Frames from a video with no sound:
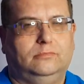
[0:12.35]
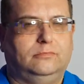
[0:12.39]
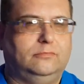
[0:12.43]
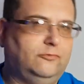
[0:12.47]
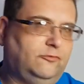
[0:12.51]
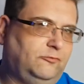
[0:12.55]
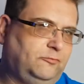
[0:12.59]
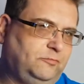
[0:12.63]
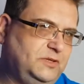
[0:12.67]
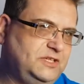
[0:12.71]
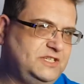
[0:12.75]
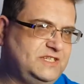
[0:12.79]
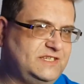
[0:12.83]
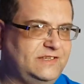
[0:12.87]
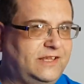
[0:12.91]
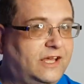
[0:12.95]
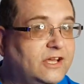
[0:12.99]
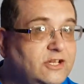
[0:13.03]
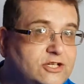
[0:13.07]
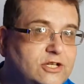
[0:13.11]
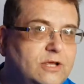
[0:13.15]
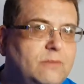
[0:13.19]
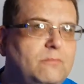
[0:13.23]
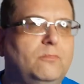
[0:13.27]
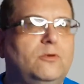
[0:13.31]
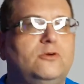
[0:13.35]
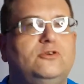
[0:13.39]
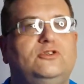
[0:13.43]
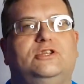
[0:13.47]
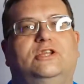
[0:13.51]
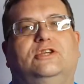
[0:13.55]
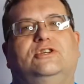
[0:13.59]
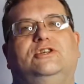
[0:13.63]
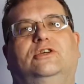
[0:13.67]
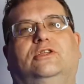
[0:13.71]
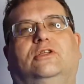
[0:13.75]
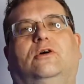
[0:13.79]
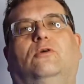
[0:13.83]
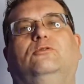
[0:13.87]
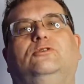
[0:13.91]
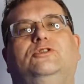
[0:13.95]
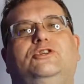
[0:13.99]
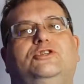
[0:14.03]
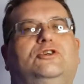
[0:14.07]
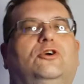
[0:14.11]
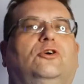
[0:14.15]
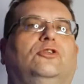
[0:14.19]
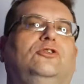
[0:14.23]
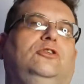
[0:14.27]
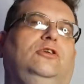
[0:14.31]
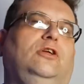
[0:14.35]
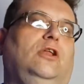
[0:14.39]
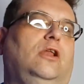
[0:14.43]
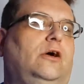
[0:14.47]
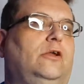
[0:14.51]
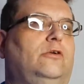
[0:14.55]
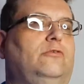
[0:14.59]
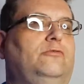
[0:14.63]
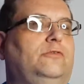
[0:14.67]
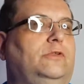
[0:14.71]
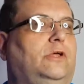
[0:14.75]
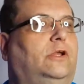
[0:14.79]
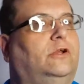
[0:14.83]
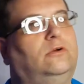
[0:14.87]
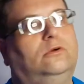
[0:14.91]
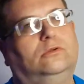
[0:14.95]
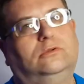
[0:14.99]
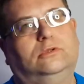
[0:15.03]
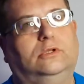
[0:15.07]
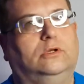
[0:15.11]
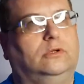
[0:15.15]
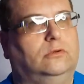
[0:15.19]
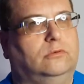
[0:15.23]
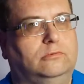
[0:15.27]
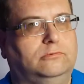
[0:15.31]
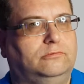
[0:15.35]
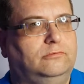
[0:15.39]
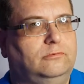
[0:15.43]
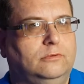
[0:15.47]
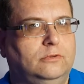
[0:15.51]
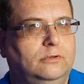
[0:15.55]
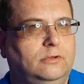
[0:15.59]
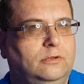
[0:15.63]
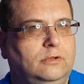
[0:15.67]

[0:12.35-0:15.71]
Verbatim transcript: w biznesie można się nauczyć od dealerów narkotyków?